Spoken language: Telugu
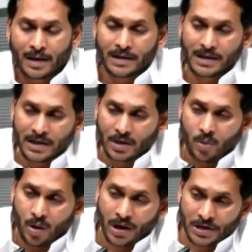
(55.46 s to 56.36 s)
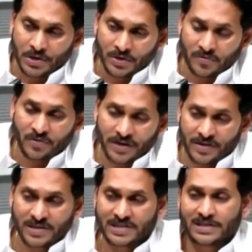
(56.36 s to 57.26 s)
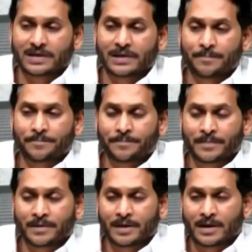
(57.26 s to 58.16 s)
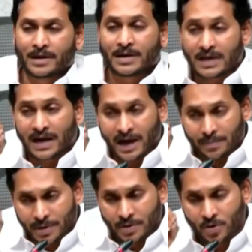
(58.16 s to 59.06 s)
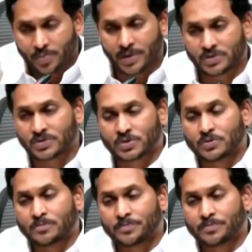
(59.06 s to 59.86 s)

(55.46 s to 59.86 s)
అంటే క్వాలిటీ ఆఫ్ రిడ్రెసల్ ఇంకా మెరుగుపరుస్తూ